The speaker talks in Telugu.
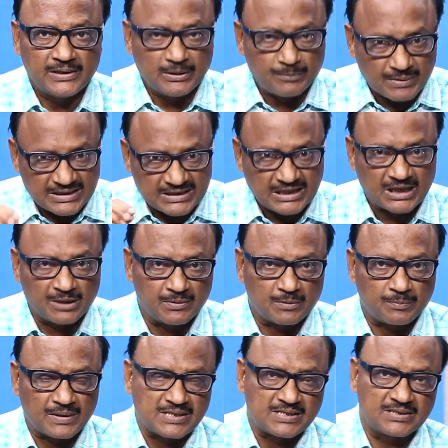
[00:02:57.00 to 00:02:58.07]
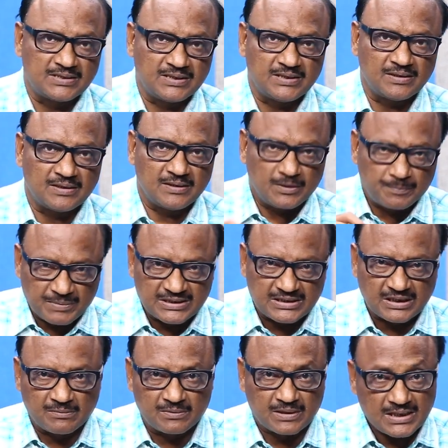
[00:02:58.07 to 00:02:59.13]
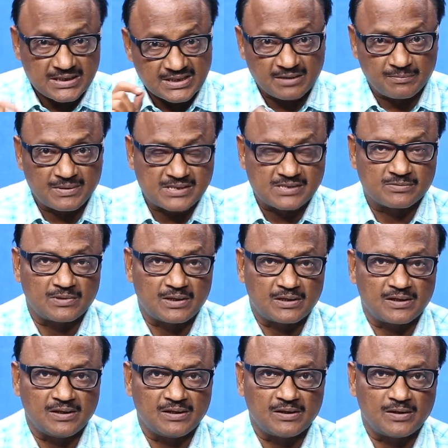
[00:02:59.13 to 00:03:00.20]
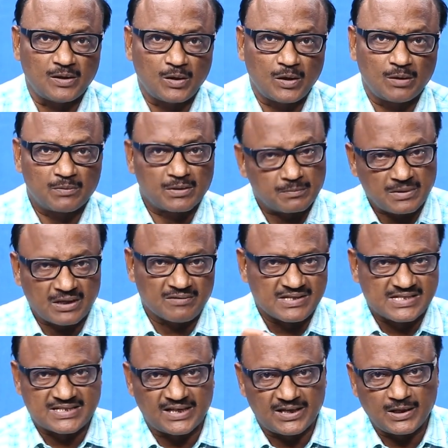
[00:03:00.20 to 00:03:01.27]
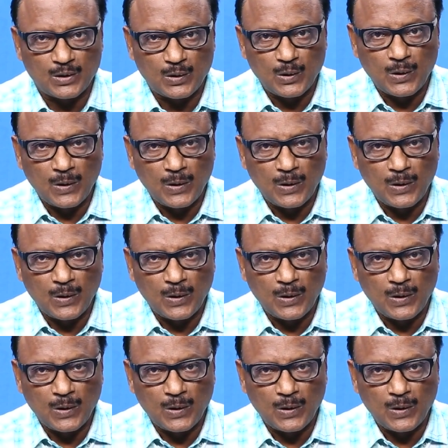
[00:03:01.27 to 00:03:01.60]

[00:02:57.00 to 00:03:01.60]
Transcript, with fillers: ఈ ప్రత్యేకమైన పరిస్థితి ఈ ప్రత్యేకమైన రాజకీయ పరిస్థితి ఉన్నట్టుగా మనం భావించాలి